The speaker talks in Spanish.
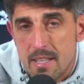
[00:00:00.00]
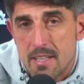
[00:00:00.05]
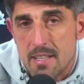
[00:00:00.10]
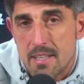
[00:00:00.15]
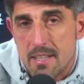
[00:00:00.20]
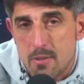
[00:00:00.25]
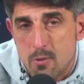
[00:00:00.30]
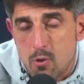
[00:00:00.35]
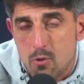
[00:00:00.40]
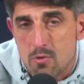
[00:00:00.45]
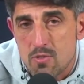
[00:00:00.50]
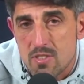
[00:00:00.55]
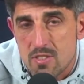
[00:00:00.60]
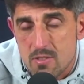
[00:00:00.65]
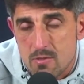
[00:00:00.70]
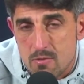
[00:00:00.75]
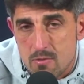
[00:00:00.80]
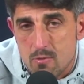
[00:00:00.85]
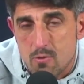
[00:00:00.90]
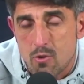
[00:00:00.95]

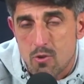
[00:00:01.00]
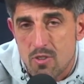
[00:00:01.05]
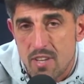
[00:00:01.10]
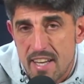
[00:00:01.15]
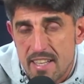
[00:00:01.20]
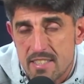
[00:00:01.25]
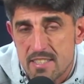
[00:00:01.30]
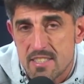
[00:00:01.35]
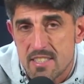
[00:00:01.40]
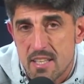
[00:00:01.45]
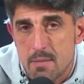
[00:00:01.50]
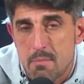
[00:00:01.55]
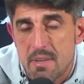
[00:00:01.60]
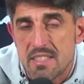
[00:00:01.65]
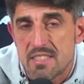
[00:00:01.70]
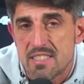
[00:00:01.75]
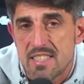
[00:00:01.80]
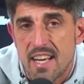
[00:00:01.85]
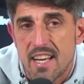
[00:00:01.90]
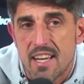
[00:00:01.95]
con, este
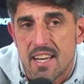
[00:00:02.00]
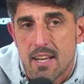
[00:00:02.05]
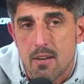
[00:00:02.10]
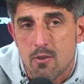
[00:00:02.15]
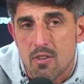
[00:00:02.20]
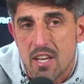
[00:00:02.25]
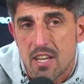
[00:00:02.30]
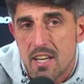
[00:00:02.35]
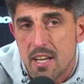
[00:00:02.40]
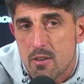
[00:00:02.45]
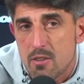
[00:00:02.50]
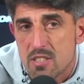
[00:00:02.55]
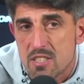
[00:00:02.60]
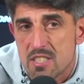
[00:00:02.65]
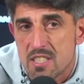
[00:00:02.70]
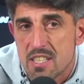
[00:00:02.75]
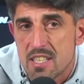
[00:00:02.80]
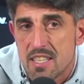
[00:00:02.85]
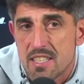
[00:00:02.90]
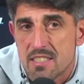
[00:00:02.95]
mensaje lo que quiero
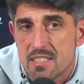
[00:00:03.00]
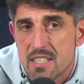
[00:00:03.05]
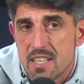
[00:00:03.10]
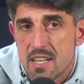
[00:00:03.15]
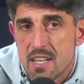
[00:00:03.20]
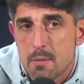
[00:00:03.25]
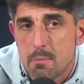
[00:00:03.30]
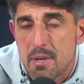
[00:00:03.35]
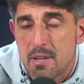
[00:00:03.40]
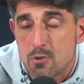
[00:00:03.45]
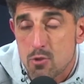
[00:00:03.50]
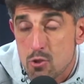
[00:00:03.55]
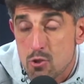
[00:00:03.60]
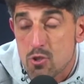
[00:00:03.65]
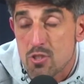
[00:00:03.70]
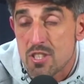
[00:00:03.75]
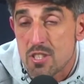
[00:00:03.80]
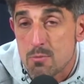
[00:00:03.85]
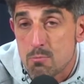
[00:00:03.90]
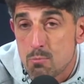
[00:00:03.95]
decir es, para nosotros
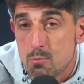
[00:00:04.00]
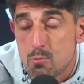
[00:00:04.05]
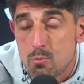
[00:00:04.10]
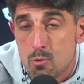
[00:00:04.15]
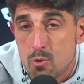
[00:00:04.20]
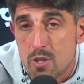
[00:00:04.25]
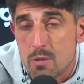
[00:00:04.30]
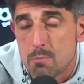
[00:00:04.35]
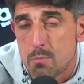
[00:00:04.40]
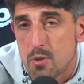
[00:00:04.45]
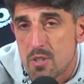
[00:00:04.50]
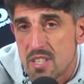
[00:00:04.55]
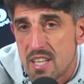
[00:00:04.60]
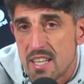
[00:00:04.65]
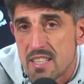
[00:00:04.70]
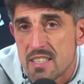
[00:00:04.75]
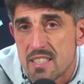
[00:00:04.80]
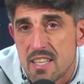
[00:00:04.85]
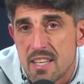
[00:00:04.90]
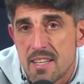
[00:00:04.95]
es muy
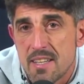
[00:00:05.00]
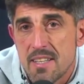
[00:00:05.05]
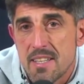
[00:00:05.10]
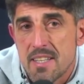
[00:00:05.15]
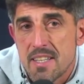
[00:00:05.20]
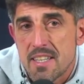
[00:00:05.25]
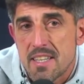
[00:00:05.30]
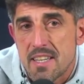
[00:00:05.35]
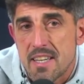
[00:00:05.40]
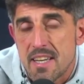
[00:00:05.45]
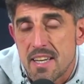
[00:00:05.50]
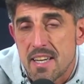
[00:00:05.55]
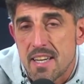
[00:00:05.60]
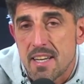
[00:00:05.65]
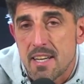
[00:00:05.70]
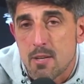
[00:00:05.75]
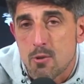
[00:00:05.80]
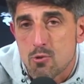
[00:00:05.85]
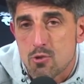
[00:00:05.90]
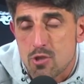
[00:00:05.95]
importante eh,
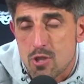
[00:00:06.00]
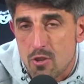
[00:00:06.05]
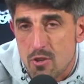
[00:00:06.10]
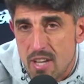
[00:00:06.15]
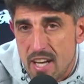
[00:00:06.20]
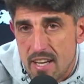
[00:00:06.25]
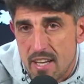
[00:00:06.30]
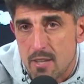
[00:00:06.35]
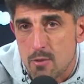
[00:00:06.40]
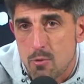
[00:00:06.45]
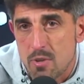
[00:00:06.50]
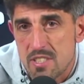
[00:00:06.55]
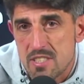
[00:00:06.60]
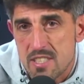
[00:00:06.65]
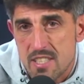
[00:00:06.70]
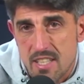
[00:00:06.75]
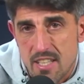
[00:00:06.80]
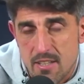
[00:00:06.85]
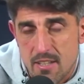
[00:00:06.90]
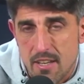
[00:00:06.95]
ilusionar a
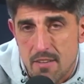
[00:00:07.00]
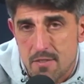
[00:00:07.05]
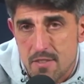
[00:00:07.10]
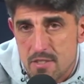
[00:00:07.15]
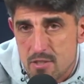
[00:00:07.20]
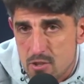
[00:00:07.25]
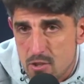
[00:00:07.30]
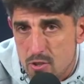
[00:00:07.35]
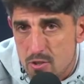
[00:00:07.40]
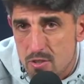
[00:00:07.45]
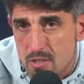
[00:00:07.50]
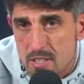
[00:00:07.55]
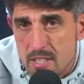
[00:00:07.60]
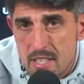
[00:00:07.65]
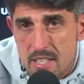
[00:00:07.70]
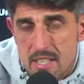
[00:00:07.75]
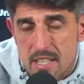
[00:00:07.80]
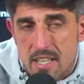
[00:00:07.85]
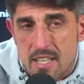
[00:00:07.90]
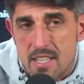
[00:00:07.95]
nuestra afición
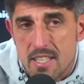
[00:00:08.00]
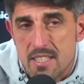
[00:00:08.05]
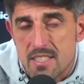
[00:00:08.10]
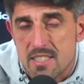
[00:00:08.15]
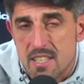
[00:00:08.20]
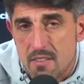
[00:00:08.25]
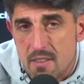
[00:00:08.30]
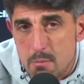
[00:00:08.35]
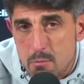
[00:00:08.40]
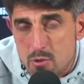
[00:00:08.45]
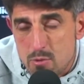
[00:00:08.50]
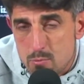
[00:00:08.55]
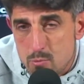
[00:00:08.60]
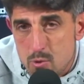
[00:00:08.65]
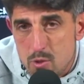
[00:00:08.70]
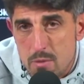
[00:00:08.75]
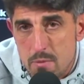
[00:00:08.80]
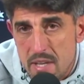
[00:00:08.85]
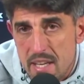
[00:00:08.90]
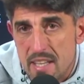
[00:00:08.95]
y sabemos muy
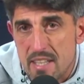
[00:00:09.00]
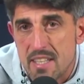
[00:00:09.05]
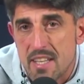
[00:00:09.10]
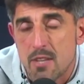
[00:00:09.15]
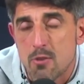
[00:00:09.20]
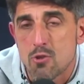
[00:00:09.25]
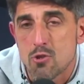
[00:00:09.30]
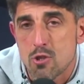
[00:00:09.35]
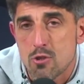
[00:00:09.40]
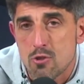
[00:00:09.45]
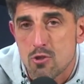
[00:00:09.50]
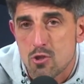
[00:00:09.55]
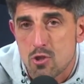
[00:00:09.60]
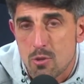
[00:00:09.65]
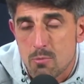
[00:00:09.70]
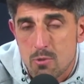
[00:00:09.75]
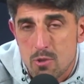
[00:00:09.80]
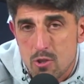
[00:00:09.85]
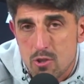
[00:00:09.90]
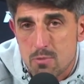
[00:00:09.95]
bien que nosotros
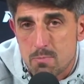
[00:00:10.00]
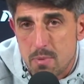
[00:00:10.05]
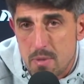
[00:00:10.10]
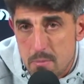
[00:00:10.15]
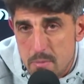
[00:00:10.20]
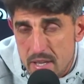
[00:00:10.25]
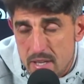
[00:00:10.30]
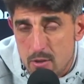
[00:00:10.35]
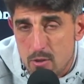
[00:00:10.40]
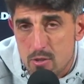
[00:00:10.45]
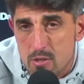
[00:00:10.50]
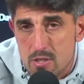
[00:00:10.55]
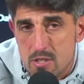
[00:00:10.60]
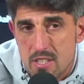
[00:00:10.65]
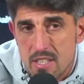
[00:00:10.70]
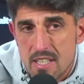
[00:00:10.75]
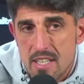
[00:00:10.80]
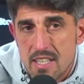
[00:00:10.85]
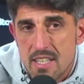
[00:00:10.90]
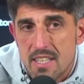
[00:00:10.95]
somos los primeros
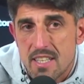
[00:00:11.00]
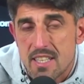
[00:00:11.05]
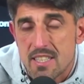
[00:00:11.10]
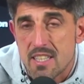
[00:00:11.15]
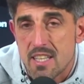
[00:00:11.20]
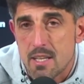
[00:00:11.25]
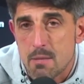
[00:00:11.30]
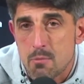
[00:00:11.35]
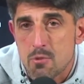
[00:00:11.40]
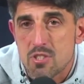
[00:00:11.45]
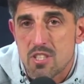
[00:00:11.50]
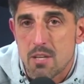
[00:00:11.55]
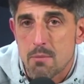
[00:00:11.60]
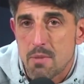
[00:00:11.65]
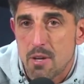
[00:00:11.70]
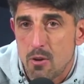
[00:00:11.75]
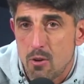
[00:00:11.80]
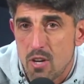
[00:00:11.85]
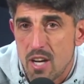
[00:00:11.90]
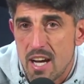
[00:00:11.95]
que tenemos que
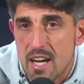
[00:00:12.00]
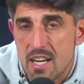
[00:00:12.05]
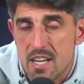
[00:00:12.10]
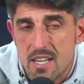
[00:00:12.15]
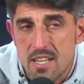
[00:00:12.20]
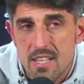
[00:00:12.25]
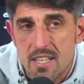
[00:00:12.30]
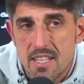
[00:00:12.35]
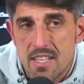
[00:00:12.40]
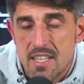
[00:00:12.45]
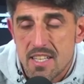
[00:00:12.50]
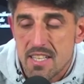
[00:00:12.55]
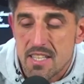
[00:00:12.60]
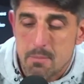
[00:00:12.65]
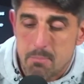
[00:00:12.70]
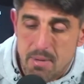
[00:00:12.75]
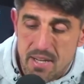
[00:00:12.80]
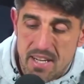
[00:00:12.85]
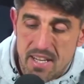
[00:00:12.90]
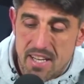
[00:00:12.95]
mejorar y
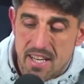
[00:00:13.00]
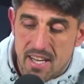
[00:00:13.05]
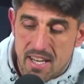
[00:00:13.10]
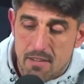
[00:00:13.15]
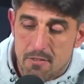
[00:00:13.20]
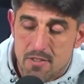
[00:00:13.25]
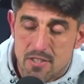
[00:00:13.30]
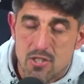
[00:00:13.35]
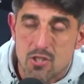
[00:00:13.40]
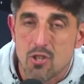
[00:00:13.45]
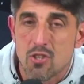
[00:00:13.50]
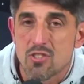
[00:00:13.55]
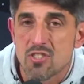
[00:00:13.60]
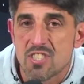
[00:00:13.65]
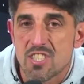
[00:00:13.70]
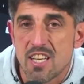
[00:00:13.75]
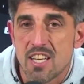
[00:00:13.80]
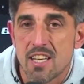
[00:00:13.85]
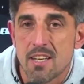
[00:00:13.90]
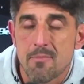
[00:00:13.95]
para que la afición
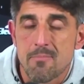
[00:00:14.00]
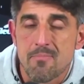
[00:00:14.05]
se